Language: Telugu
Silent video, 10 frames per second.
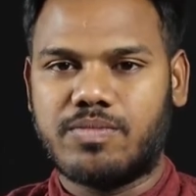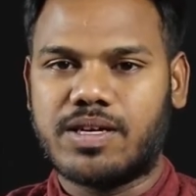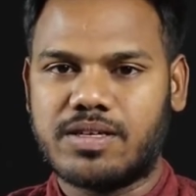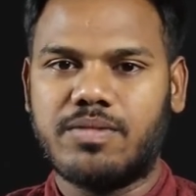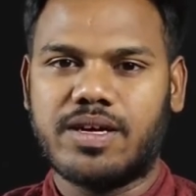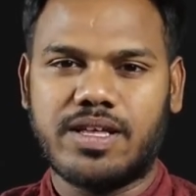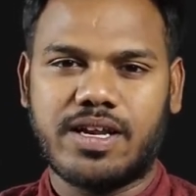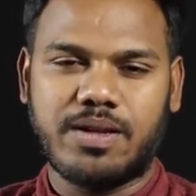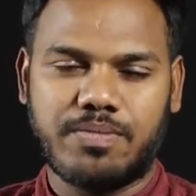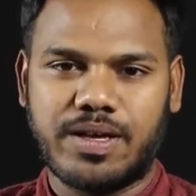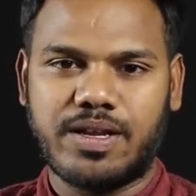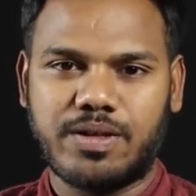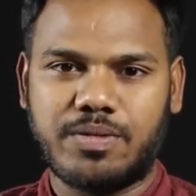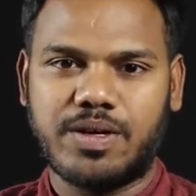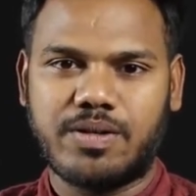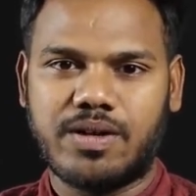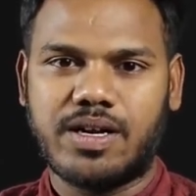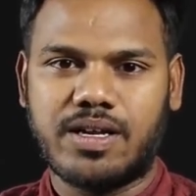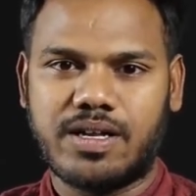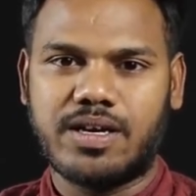అసలు మగధీర అనే పేరు ఎందుకు పెట్టుకున్నా
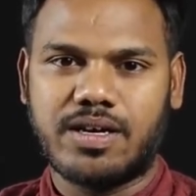అంటే